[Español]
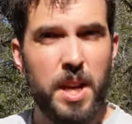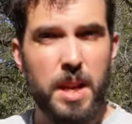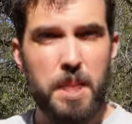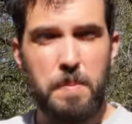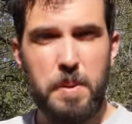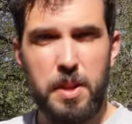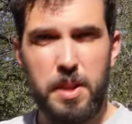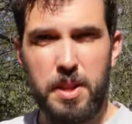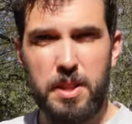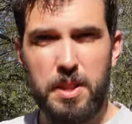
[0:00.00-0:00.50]

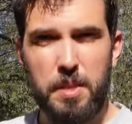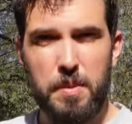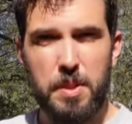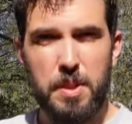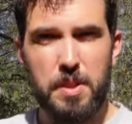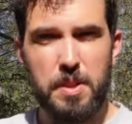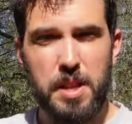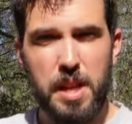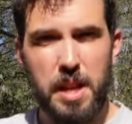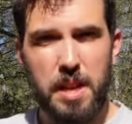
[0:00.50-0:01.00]
Espero que este
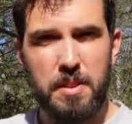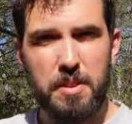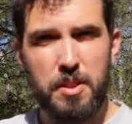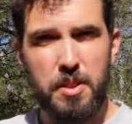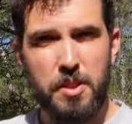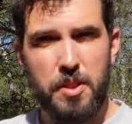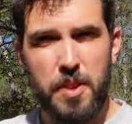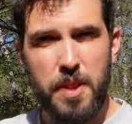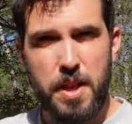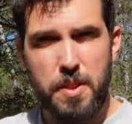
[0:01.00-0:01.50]
vídeo os haya
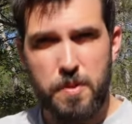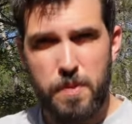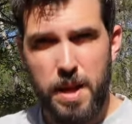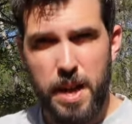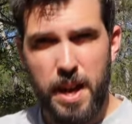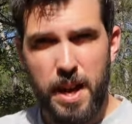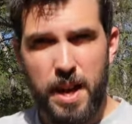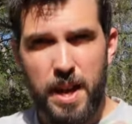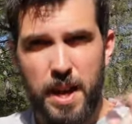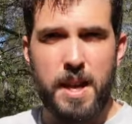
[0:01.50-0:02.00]
sido de
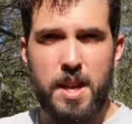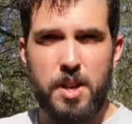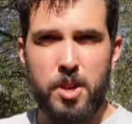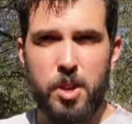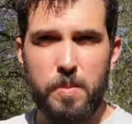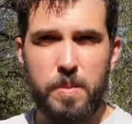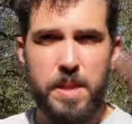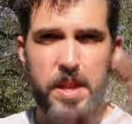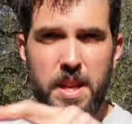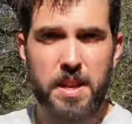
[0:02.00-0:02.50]
ayuda. No
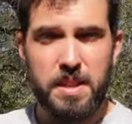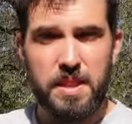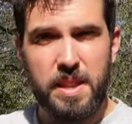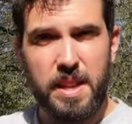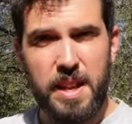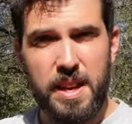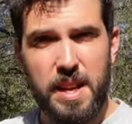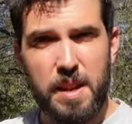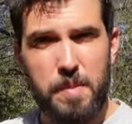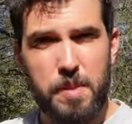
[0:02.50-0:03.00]
olvidéis de
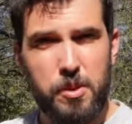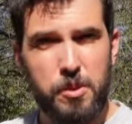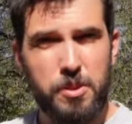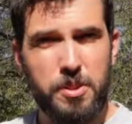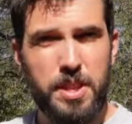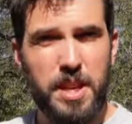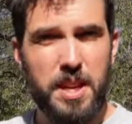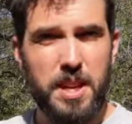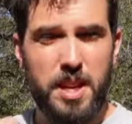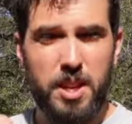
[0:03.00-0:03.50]
darle a me
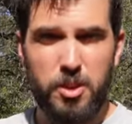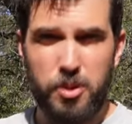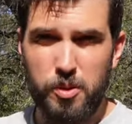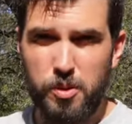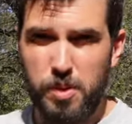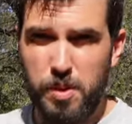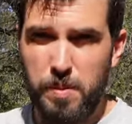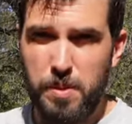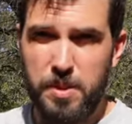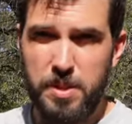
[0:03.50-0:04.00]
gusta y
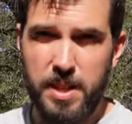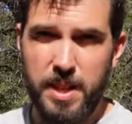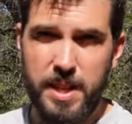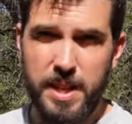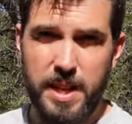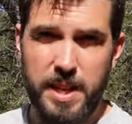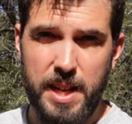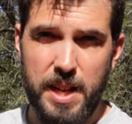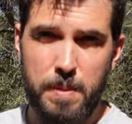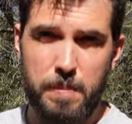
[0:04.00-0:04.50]
suscribiros al
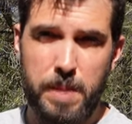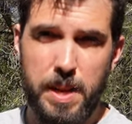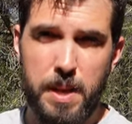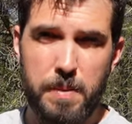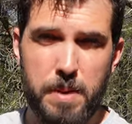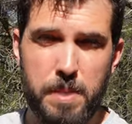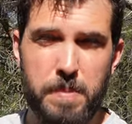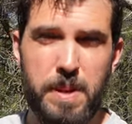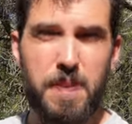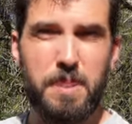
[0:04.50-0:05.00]
canal para
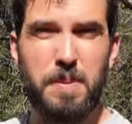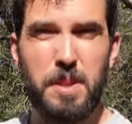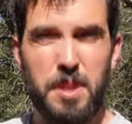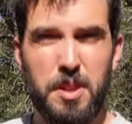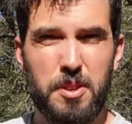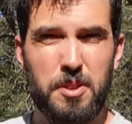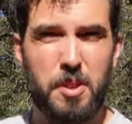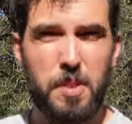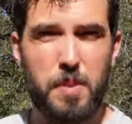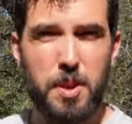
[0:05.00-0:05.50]
ver más
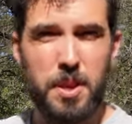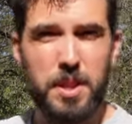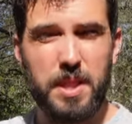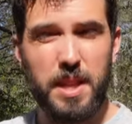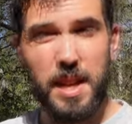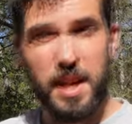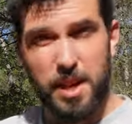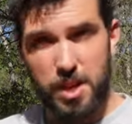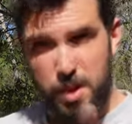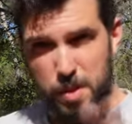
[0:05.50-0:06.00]
vídeos como
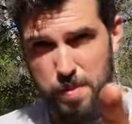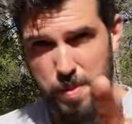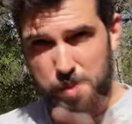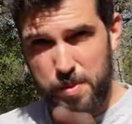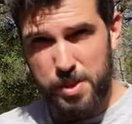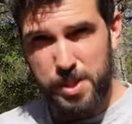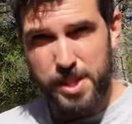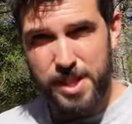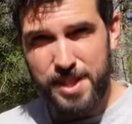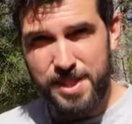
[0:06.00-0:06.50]
este. Nos
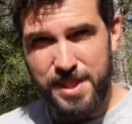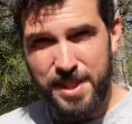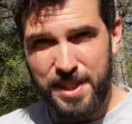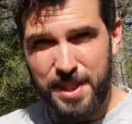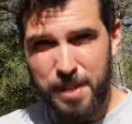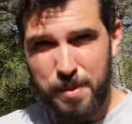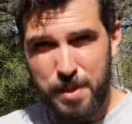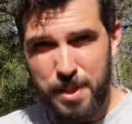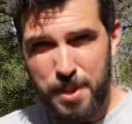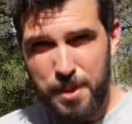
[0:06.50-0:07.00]
vemos en el
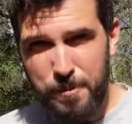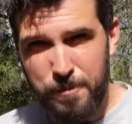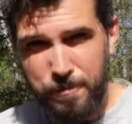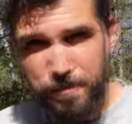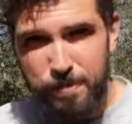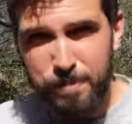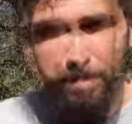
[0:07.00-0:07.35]
siguiente vídeo.